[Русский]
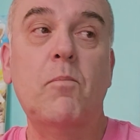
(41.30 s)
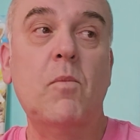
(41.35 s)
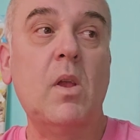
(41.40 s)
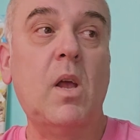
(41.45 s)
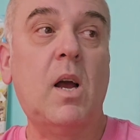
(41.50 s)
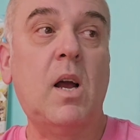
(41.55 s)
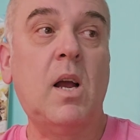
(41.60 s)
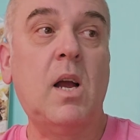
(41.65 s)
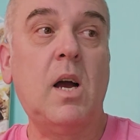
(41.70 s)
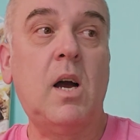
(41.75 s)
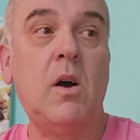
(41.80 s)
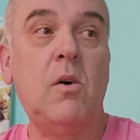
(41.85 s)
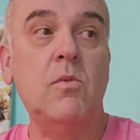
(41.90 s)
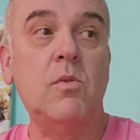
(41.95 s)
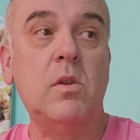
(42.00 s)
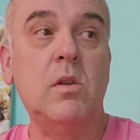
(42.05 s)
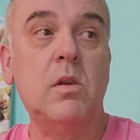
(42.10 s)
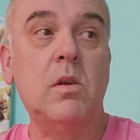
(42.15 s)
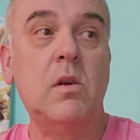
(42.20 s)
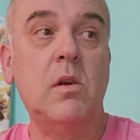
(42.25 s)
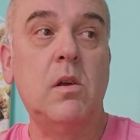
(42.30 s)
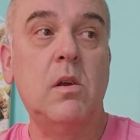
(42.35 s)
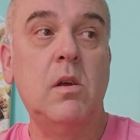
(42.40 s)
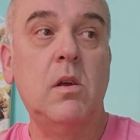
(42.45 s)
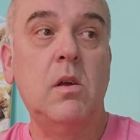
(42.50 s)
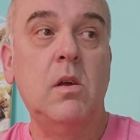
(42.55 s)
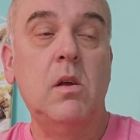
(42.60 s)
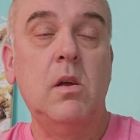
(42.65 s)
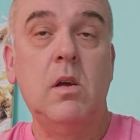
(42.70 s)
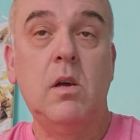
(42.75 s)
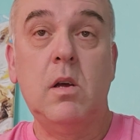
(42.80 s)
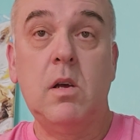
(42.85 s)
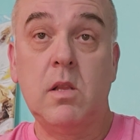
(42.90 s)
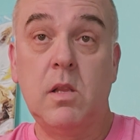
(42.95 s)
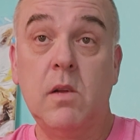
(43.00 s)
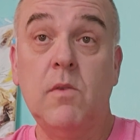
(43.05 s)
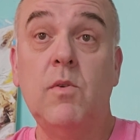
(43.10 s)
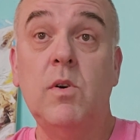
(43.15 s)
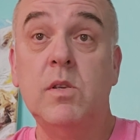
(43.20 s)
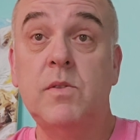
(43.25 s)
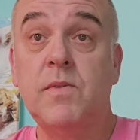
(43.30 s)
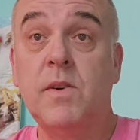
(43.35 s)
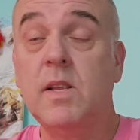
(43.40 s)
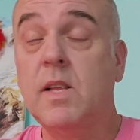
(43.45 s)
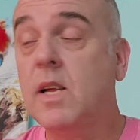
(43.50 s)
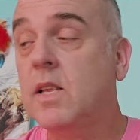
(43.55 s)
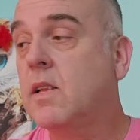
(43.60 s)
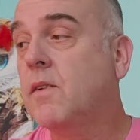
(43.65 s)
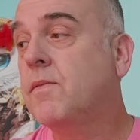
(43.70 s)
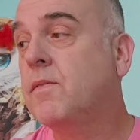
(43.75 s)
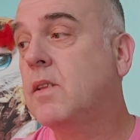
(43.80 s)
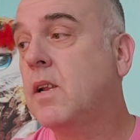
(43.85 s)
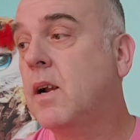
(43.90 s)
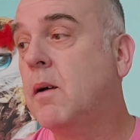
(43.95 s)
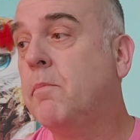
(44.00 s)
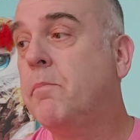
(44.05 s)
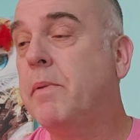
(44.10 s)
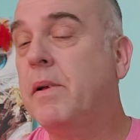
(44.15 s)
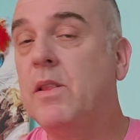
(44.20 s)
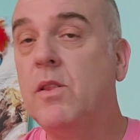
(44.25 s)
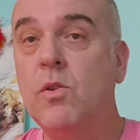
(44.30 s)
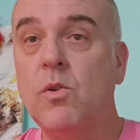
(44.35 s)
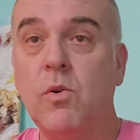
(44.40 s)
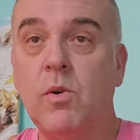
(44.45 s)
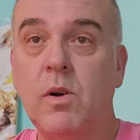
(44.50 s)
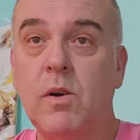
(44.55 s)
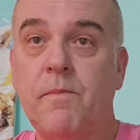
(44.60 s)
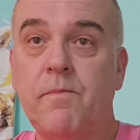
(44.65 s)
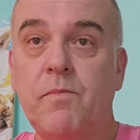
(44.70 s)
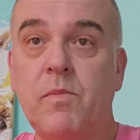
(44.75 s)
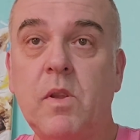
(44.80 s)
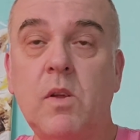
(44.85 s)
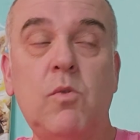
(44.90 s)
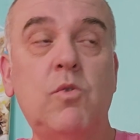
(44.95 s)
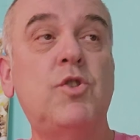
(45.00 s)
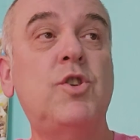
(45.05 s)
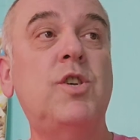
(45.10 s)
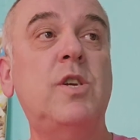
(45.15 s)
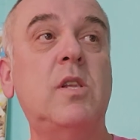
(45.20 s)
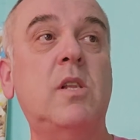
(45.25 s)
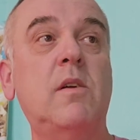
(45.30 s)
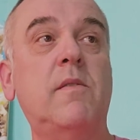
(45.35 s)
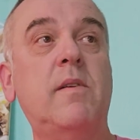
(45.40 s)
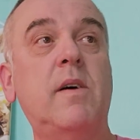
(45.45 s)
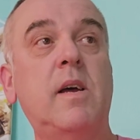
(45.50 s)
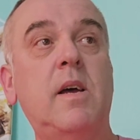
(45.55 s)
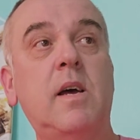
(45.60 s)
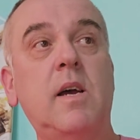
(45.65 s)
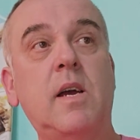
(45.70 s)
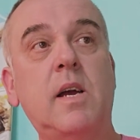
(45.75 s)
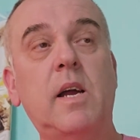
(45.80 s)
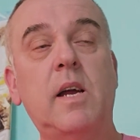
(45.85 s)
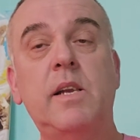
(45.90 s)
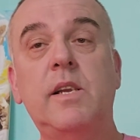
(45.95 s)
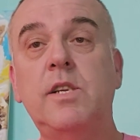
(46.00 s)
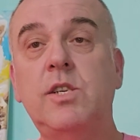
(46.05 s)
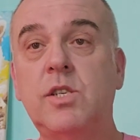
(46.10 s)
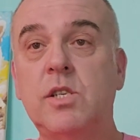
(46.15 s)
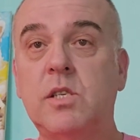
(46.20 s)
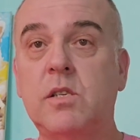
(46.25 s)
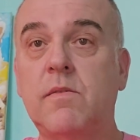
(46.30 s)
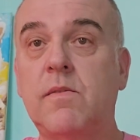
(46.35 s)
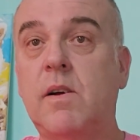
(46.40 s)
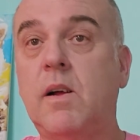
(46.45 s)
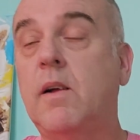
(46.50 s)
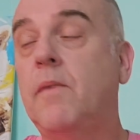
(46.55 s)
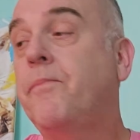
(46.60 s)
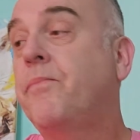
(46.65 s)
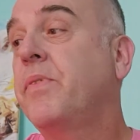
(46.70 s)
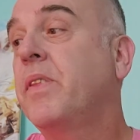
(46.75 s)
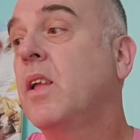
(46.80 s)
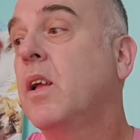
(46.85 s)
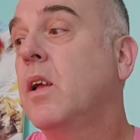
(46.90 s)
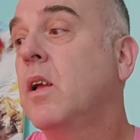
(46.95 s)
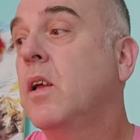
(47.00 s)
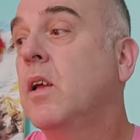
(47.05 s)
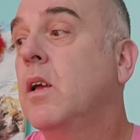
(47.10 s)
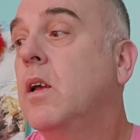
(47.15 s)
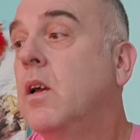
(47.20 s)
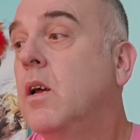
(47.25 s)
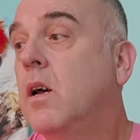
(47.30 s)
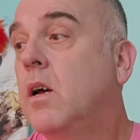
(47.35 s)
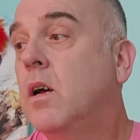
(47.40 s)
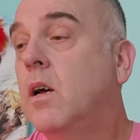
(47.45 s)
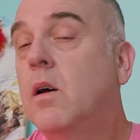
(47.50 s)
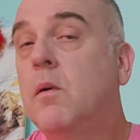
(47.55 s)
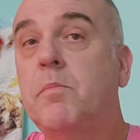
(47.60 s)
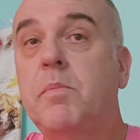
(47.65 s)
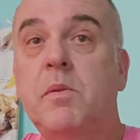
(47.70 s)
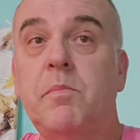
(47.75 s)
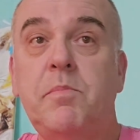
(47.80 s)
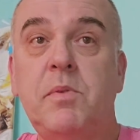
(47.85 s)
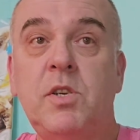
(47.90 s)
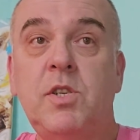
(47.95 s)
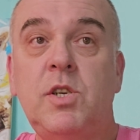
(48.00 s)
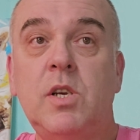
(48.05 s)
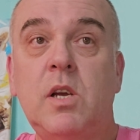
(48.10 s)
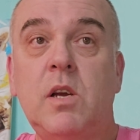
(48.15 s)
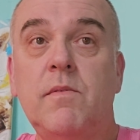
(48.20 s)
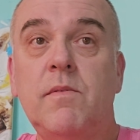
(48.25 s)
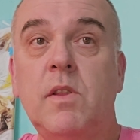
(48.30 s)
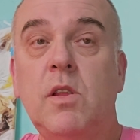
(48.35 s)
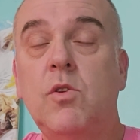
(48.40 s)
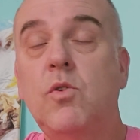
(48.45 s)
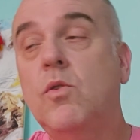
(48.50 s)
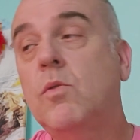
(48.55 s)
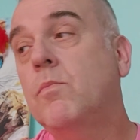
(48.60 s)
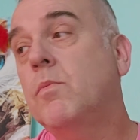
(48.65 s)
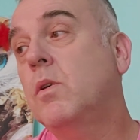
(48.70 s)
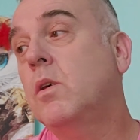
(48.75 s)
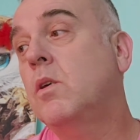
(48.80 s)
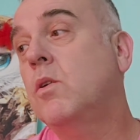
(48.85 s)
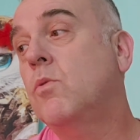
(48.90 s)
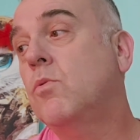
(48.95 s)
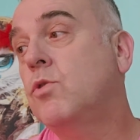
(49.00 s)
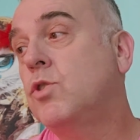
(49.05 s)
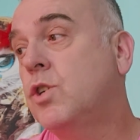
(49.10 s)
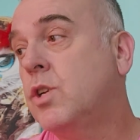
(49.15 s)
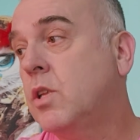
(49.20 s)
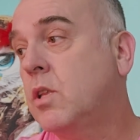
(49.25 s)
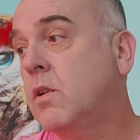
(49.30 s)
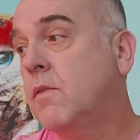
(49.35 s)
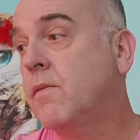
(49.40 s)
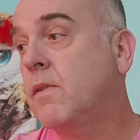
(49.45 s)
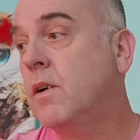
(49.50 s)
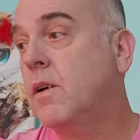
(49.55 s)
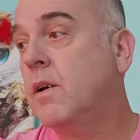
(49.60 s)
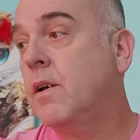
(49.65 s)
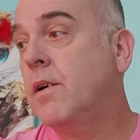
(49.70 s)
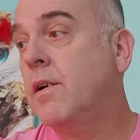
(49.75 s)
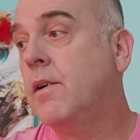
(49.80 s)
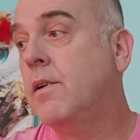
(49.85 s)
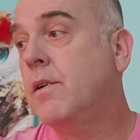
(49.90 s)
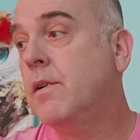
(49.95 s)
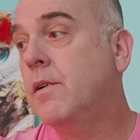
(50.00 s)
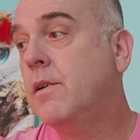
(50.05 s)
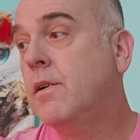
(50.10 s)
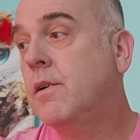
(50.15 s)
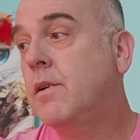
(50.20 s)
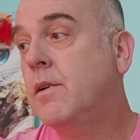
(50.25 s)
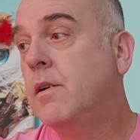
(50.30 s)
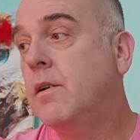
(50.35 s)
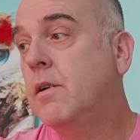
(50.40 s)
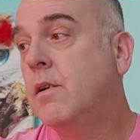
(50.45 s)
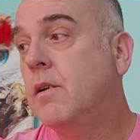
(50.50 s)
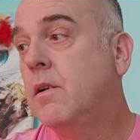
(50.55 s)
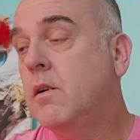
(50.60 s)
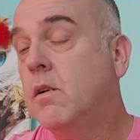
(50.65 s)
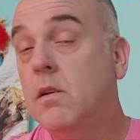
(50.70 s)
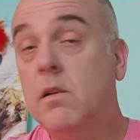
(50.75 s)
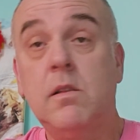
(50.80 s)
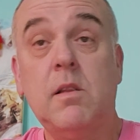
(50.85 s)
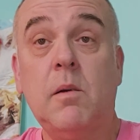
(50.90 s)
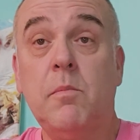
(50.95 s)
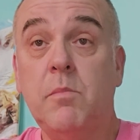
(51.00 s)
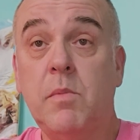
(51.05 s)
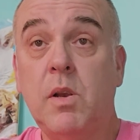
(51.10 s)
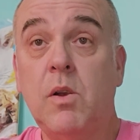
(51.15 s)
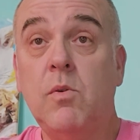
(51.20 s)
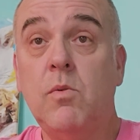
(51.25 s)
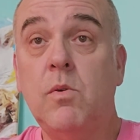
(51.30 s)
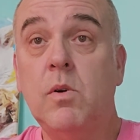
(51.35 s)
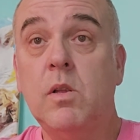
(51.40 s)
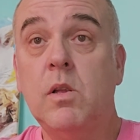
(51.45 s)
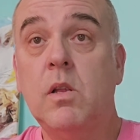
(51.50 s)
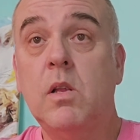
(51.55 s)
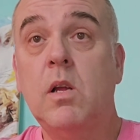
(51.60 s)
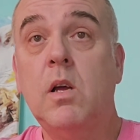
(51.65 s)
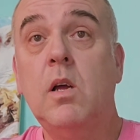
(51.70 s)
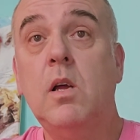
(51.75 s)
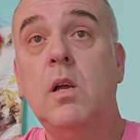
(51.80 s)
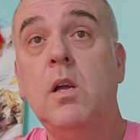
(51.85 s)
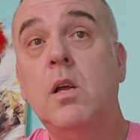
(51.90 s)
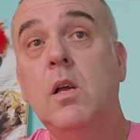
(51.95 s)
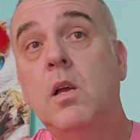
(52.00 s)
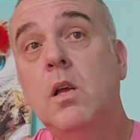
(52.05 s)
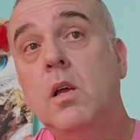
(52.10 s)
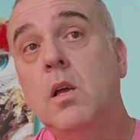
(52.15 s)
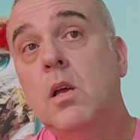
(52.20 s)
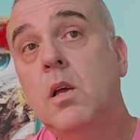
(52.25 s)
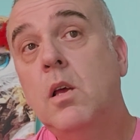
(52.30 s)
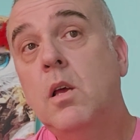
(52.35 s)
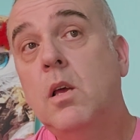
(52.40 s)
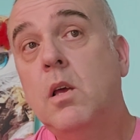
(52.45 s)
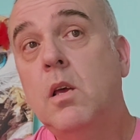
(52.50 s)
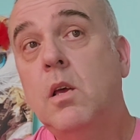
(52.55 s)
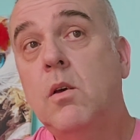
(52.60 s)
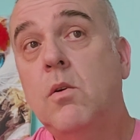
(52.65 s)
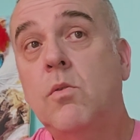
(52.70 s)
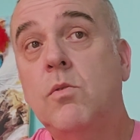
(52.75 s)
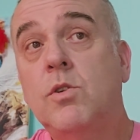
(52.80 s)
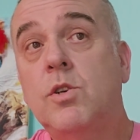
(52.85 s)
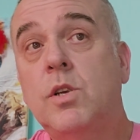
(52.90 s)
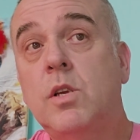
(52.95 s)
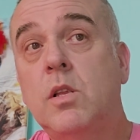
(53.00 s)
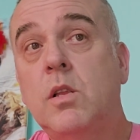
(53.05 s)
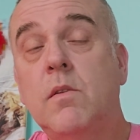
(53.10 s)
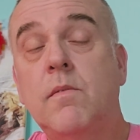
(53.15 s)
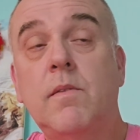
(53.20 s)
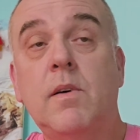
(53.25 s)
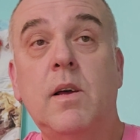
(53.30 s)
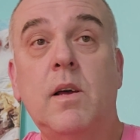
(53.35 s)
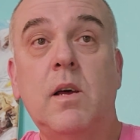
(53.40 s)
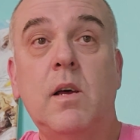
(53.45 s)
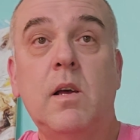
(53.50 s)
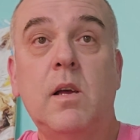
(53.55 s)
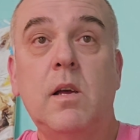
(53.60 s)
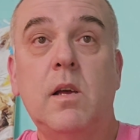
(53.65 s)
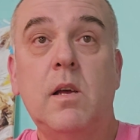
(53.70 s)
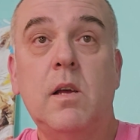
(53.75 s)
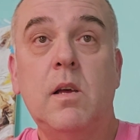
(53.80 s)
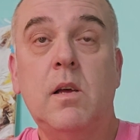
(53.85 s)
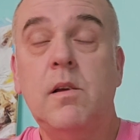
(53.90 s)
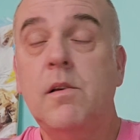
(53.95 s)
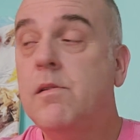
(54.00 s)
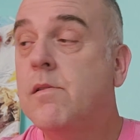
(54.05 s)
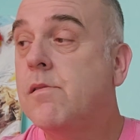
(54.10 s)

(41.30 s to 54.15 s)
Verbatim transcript: аккаунт одного из фанатов Трампа, но учитывая количество э, подписчиков на нем и учитывая э, там миллионы, да, и учитывая